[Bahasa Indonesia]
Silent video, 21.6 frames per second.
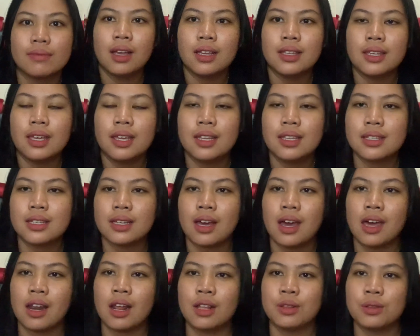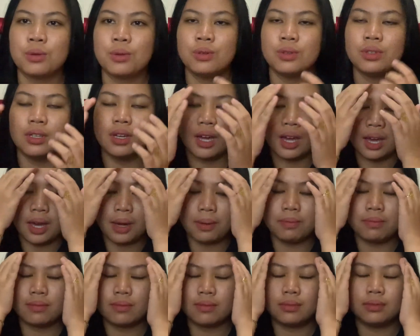Jadi sekarang tuh
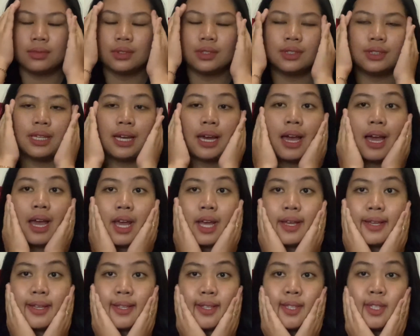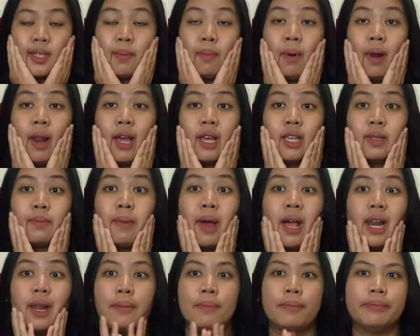jam setengah sebelas
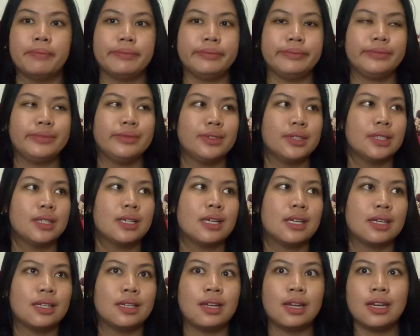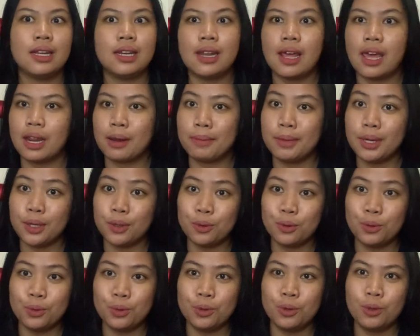malam Dan ini hari
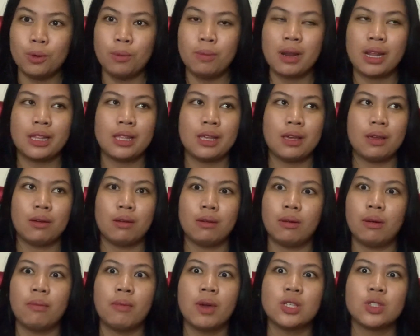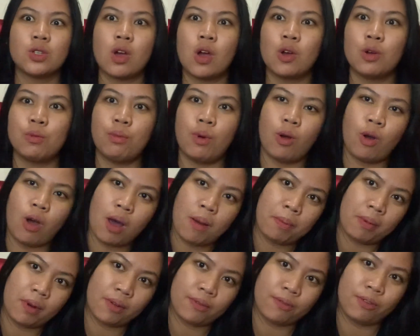minggu Berarti besok aku mau
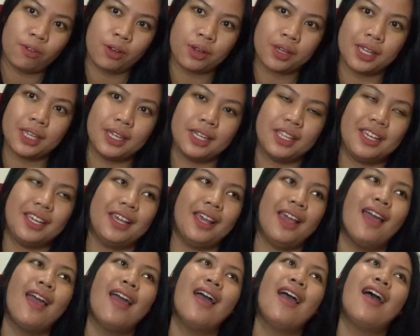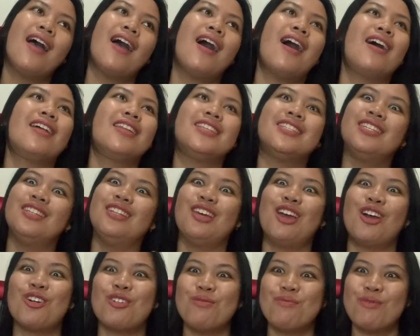upload vlog ini di
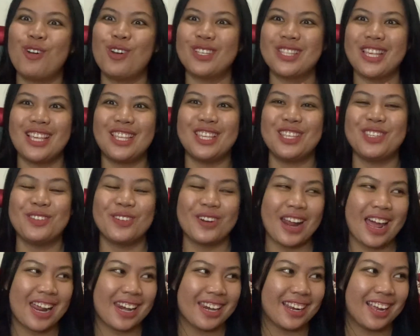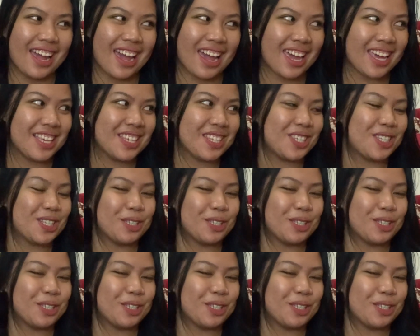sini aku mau sesi curhat guys